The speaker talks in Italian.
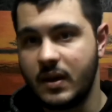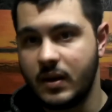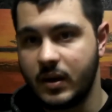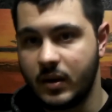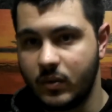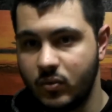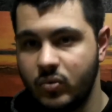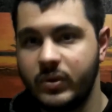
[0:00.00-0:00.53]

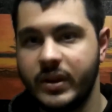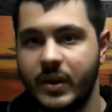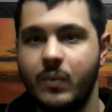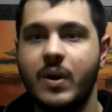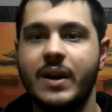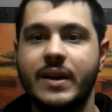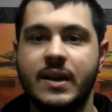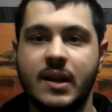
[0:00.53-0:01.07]
eh, uno dei
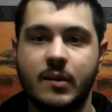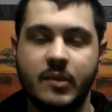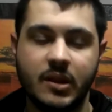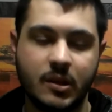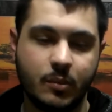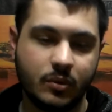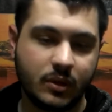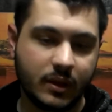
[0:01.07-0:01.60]
quali
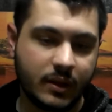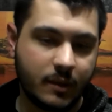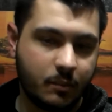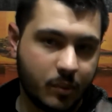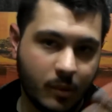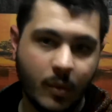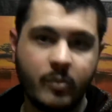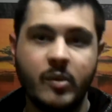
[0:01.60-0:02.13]
chiaramente potrete
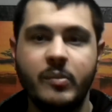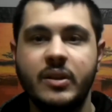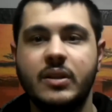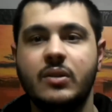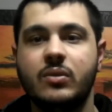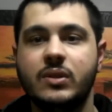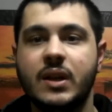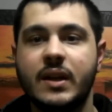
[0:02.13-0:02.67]
probabilmente
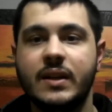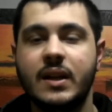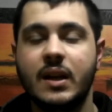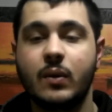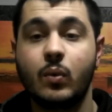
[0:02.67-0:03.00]
notare dalla